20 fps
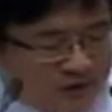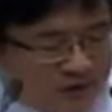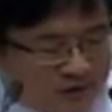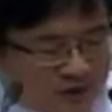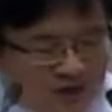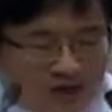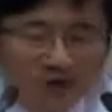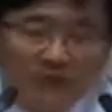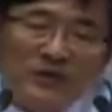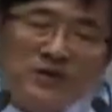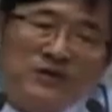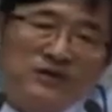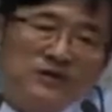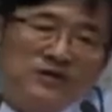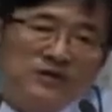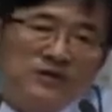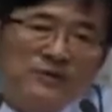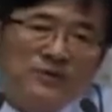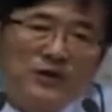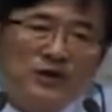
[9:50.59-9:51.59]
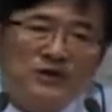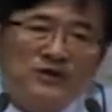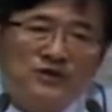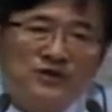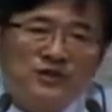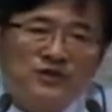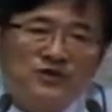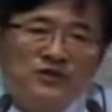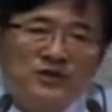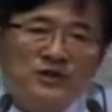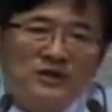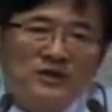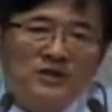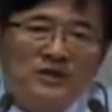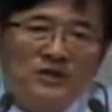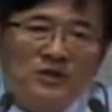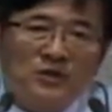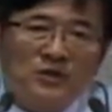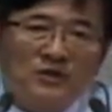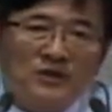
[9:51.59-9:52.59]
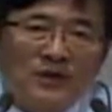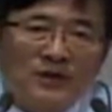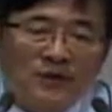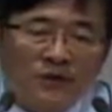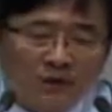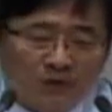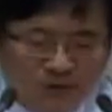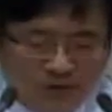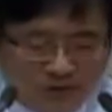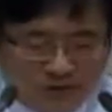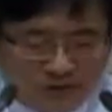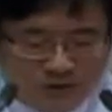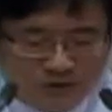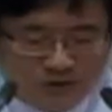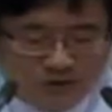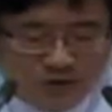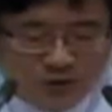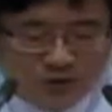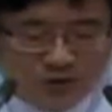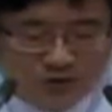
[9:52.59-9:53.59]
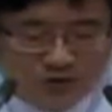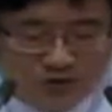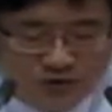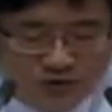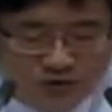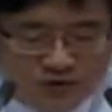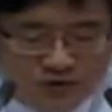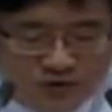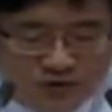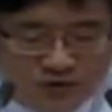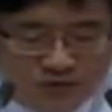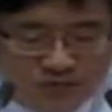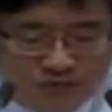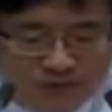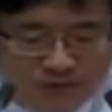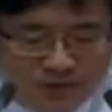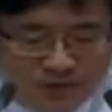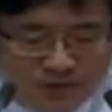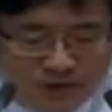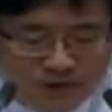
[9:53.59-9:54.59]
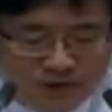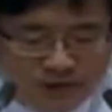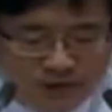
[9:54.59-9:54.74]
하나님의 뜻을 펼칠 수 있는 지도자로 세워주신 것입니다.